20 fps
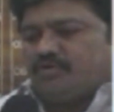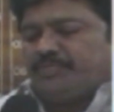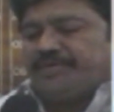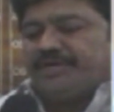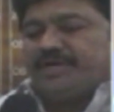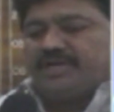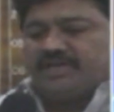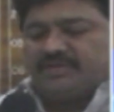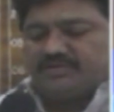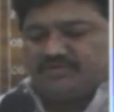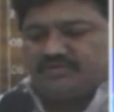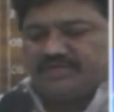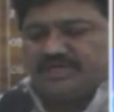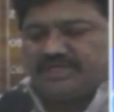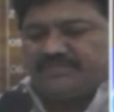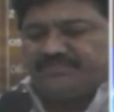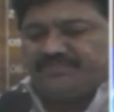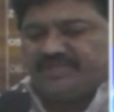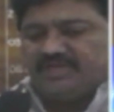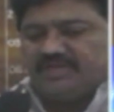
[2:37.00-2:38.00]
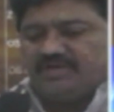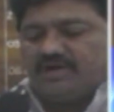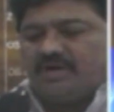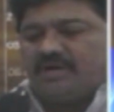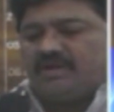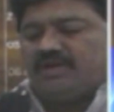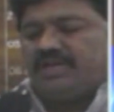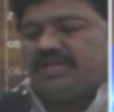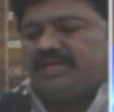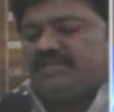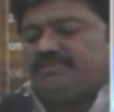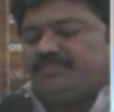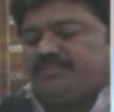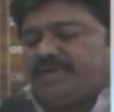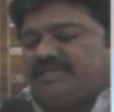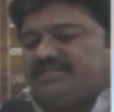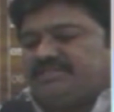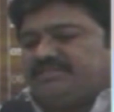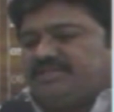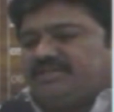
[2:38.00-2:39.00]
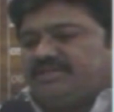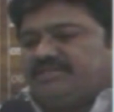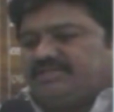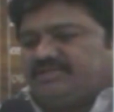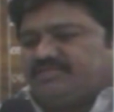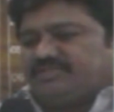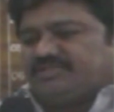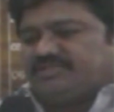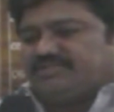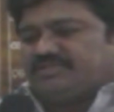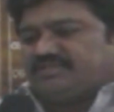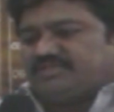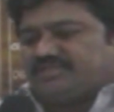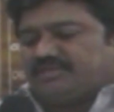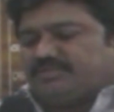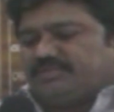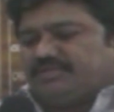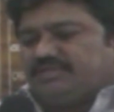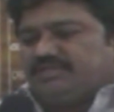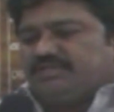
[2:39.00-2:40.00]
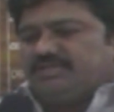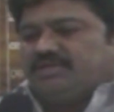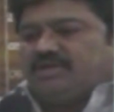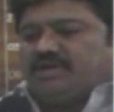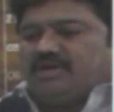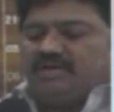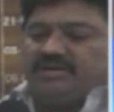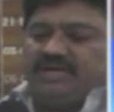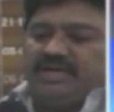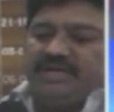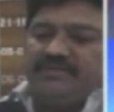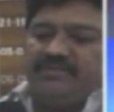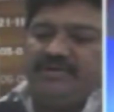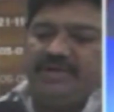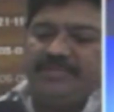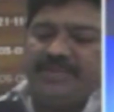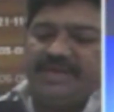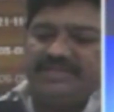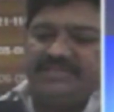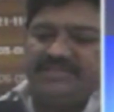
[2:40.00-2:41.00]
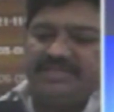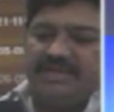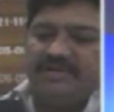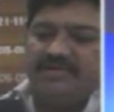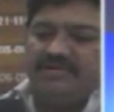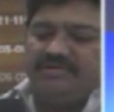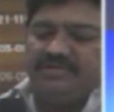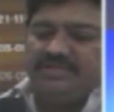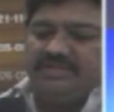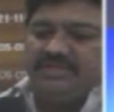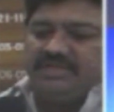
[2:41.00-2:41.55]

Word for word: ఓపీఆర్ఎస్ ఉన్నాయి ఆన్లైన్ ప్యాసింజర్ రిజర్వేషన్ సిస్టమ్ ఆన్లైన్ కూడా ప్యాసింజర్లు